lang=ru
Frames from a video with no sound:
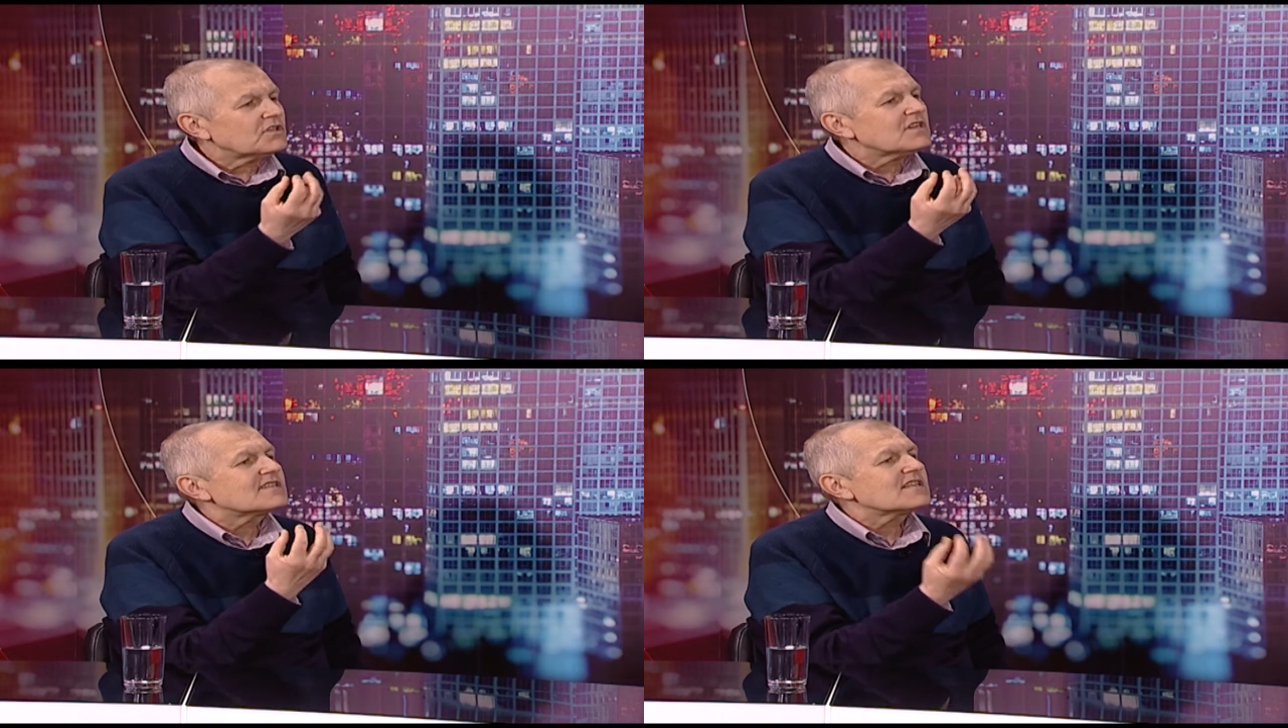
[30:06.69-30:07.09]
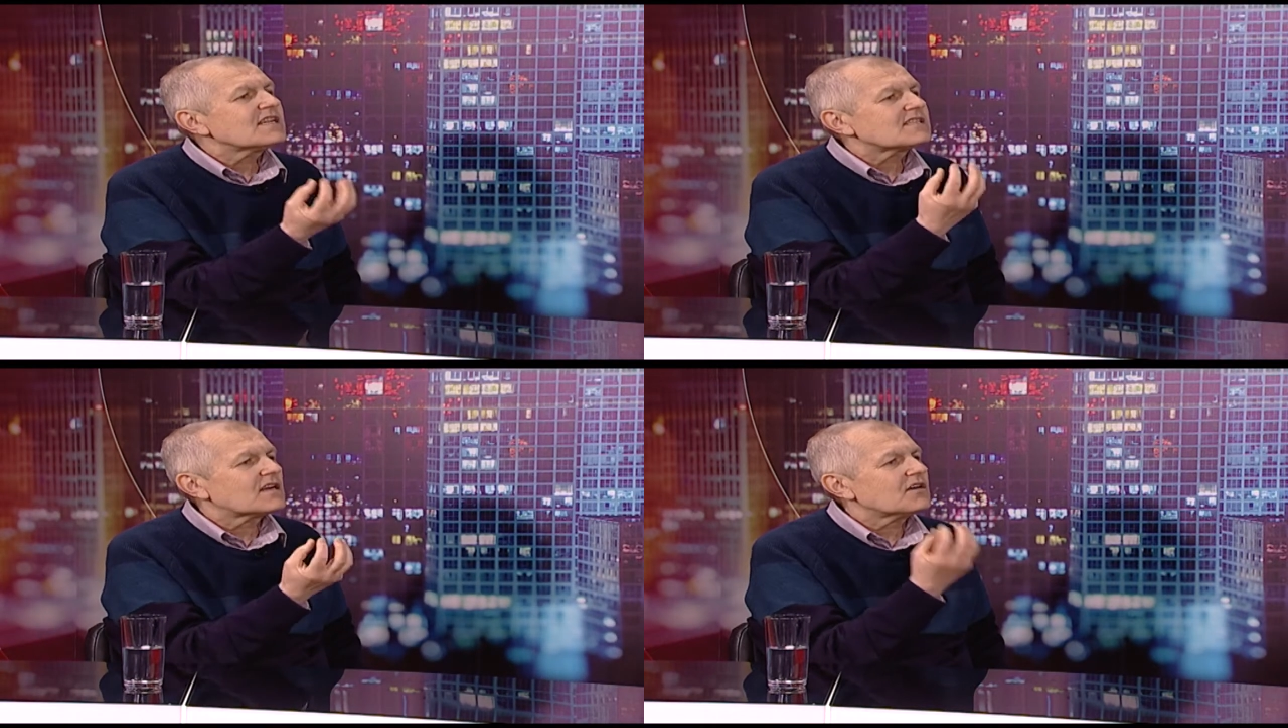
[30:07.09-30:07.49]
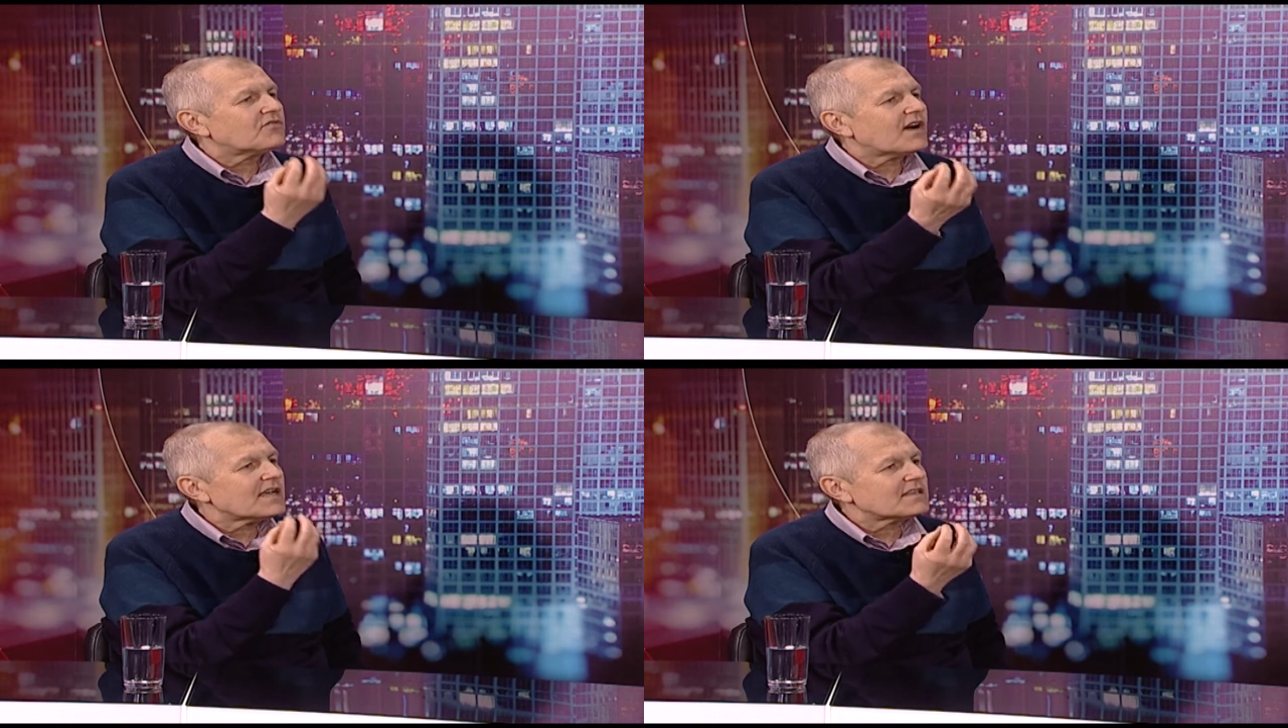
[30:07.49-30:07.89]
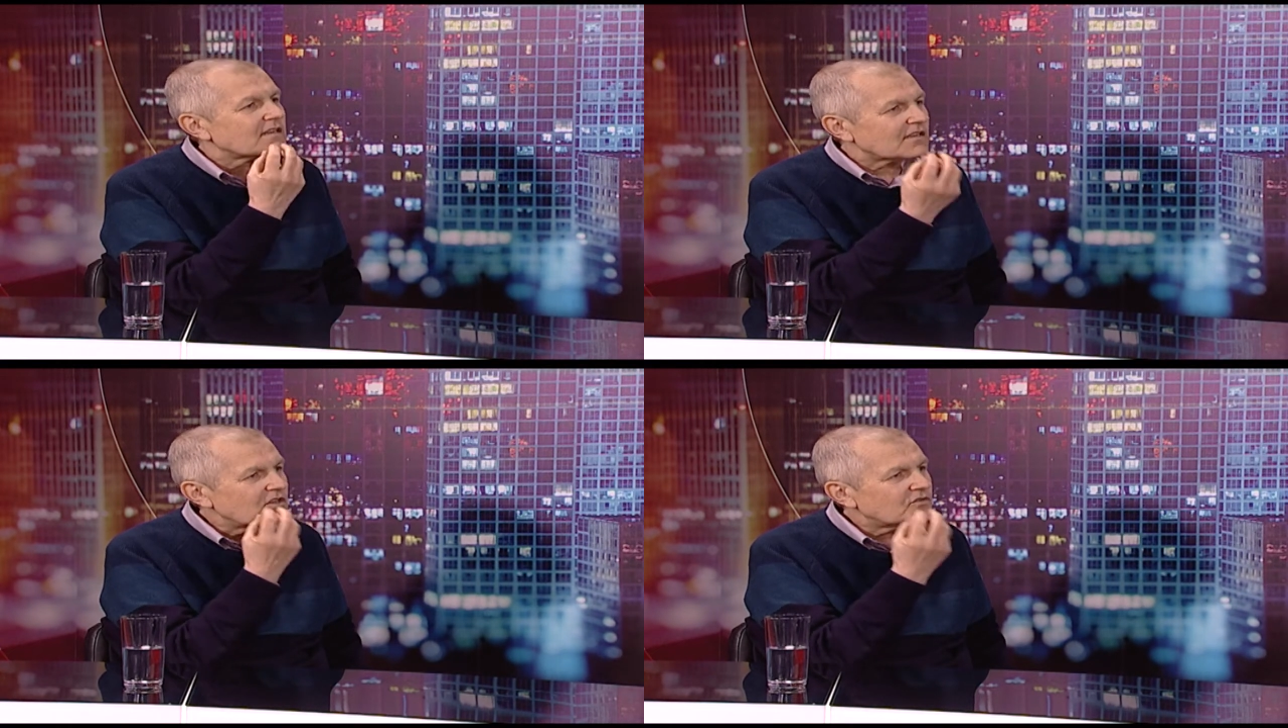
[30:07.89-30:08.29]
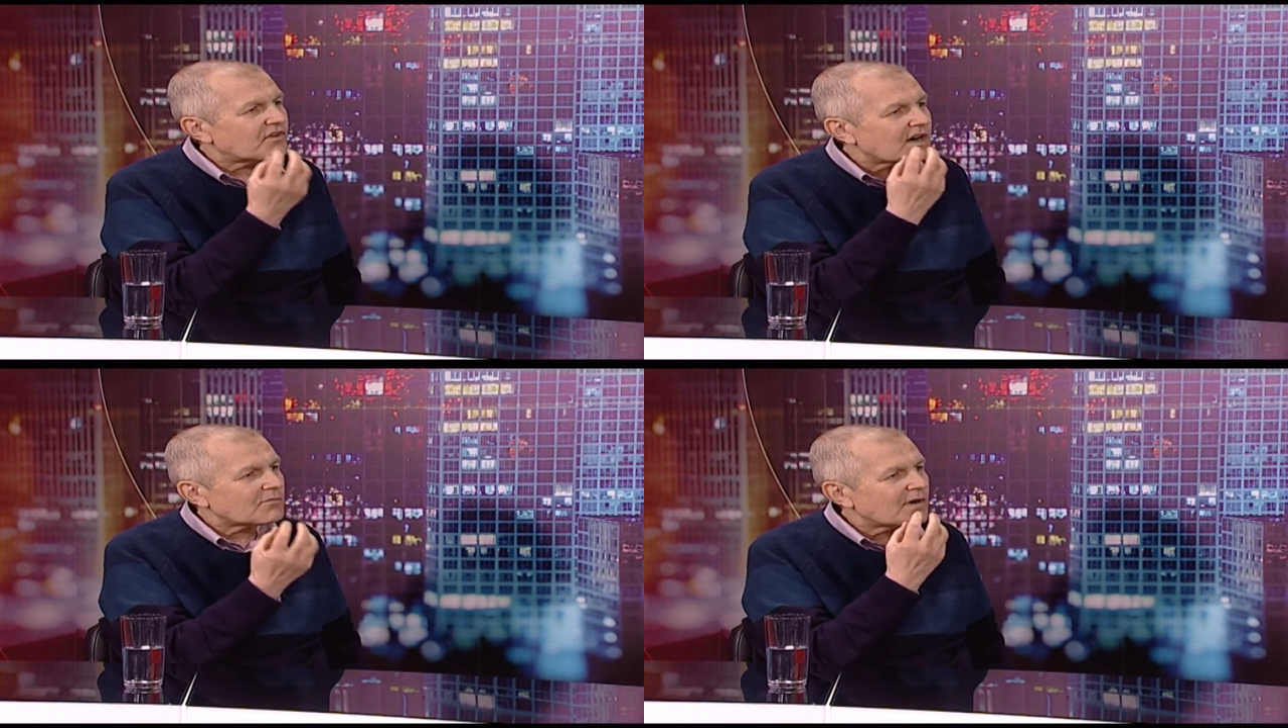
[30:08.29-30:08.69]
нельзя скрывать
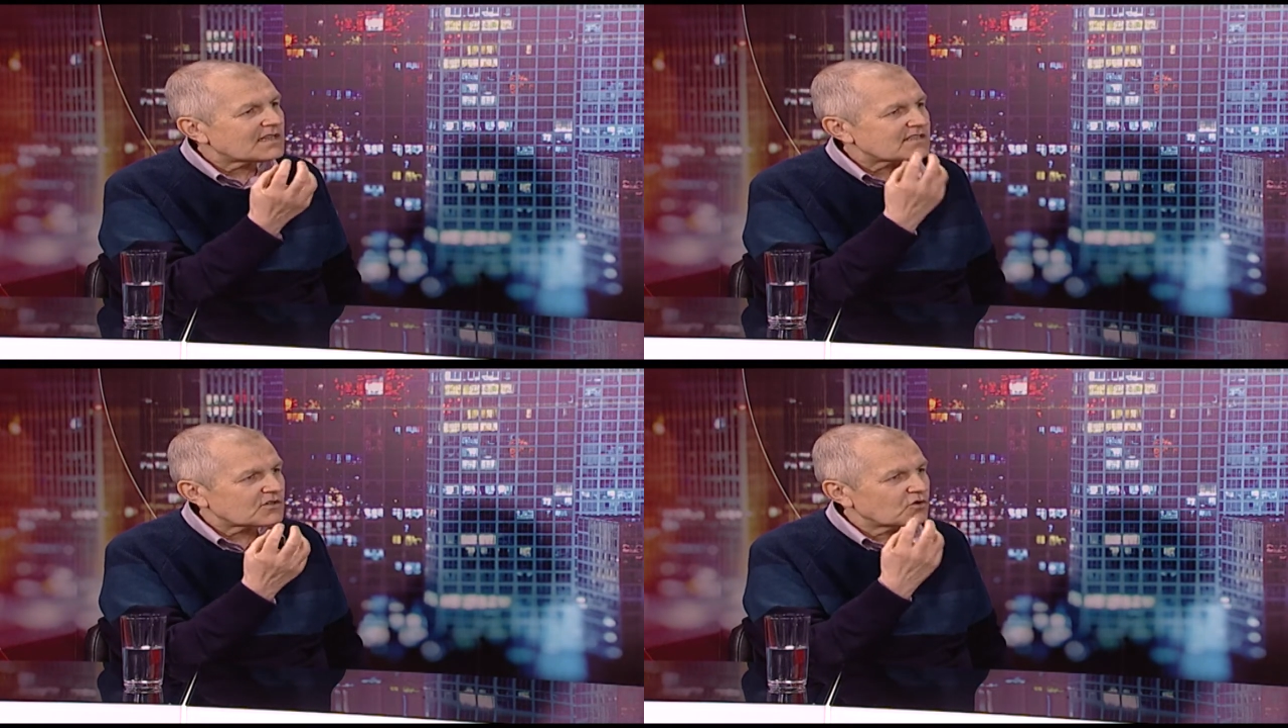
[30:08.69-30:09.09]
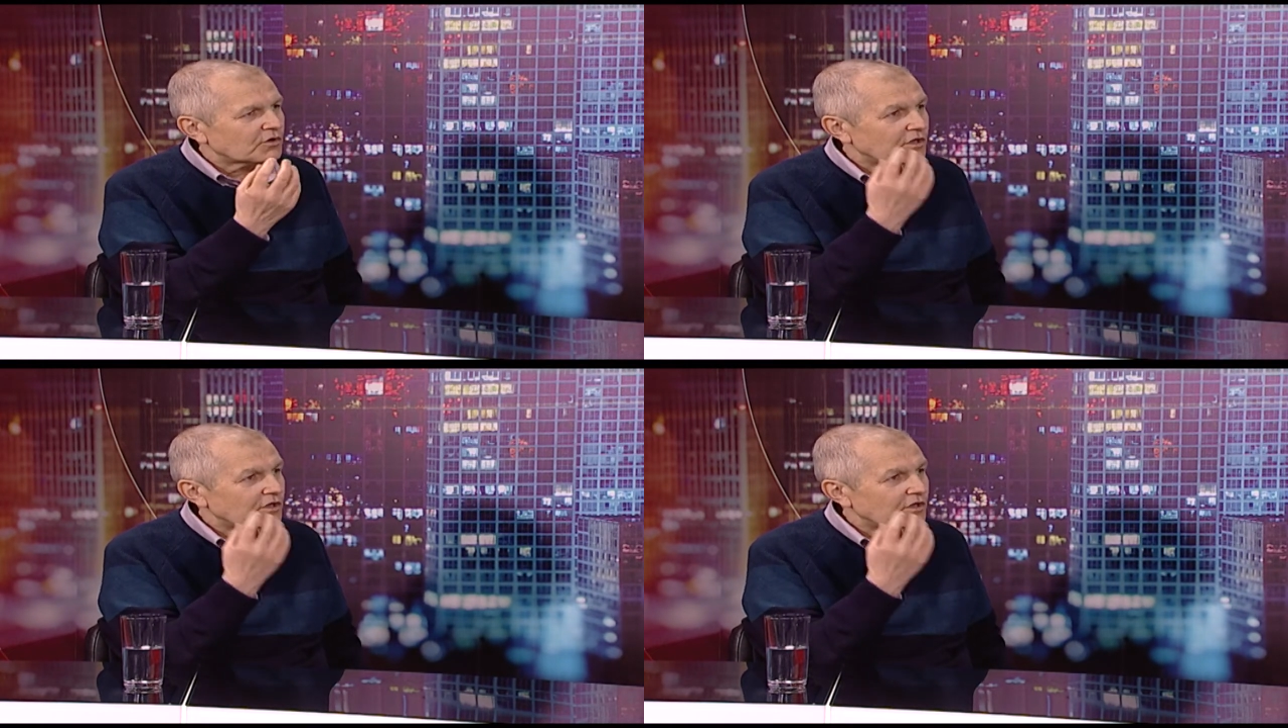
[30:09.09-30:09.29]
информацию.